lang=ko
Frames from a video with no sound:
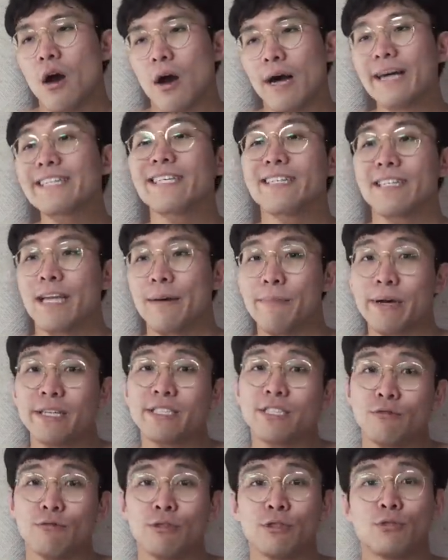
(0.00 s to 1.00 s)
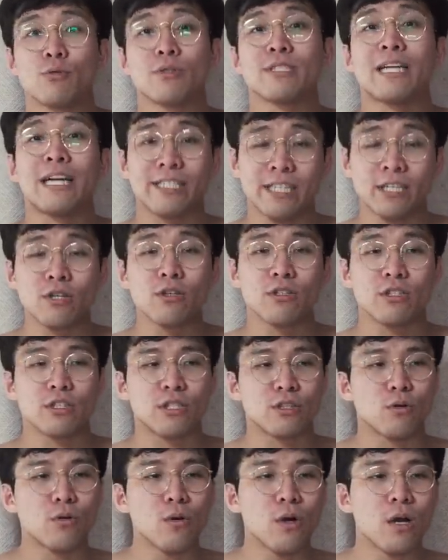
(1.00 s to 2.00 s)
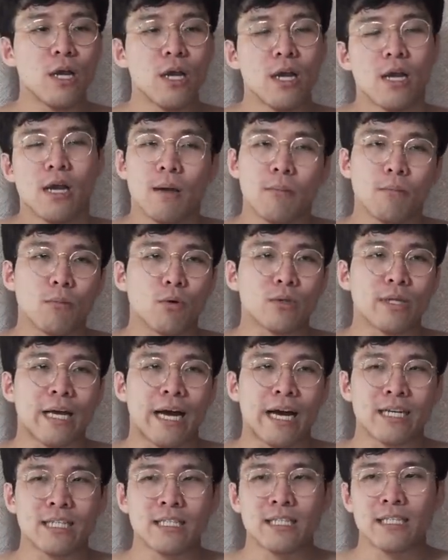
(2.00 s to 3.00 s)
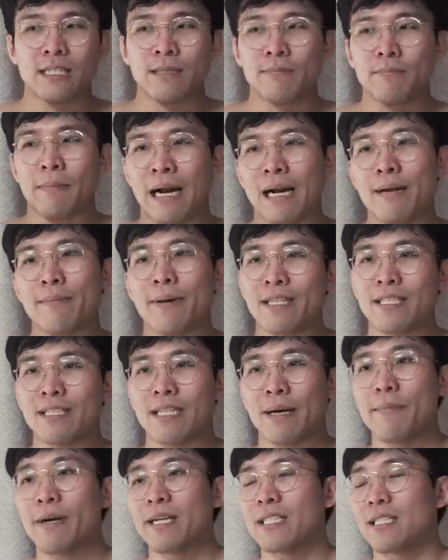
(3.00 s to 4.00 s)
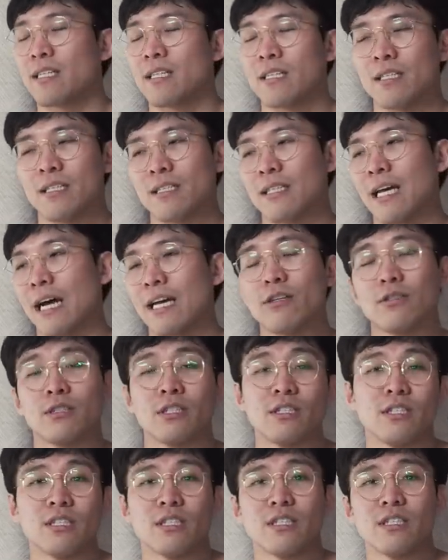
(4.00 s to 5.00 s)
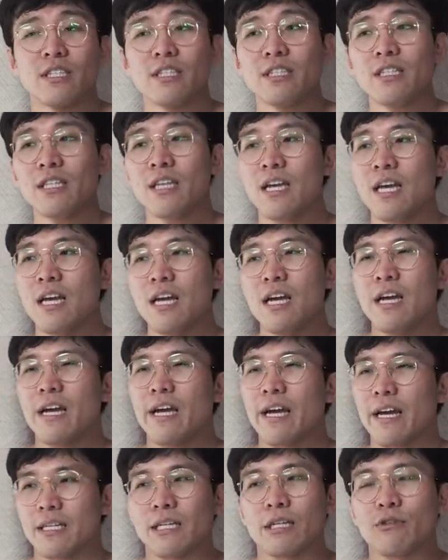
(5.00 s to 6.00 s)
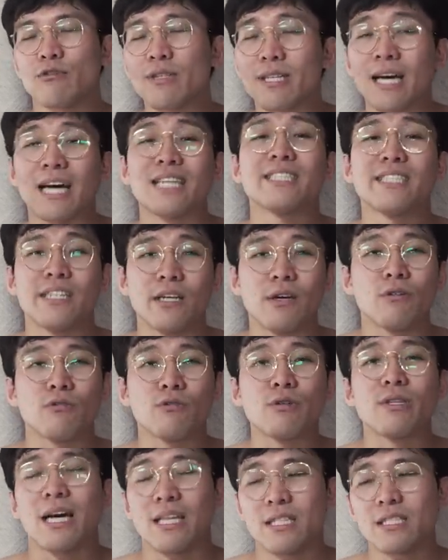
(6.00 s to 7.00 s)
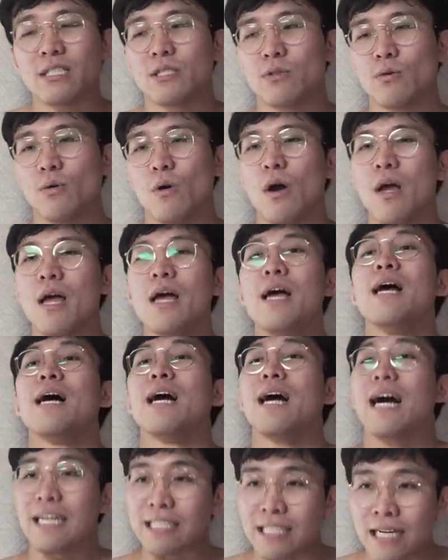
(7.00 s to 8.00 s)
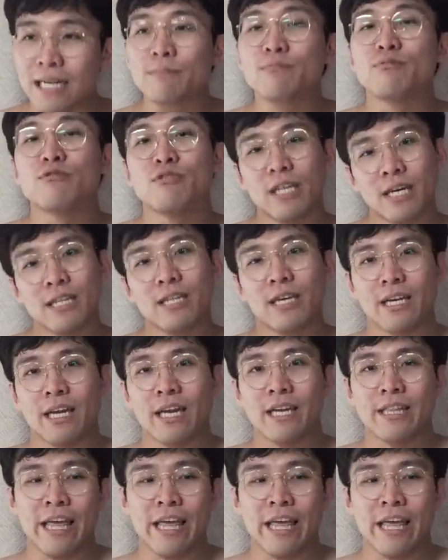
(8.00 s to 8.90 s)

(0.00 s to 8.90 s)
항상 단백질 위주로 잘 챙겨 드시고, 뭐 다른 말 많은 단백 그 다이어트들은 그냥 귀 닫으세요. 귀 닫으시고 가장 무난하게